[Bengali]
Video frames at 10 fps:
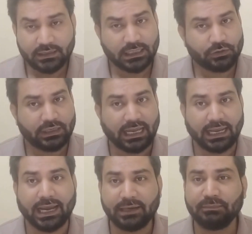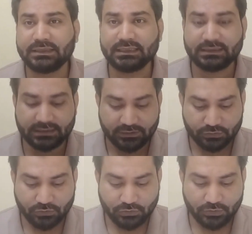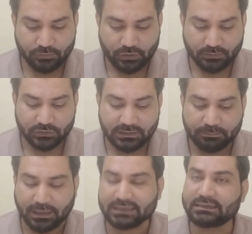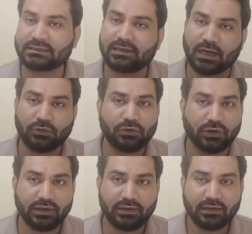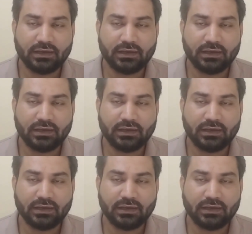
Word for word: দেখো অ্যাডমিশনসটার জন্য মোটামুটি পাঁচটা রাউন্ড হয়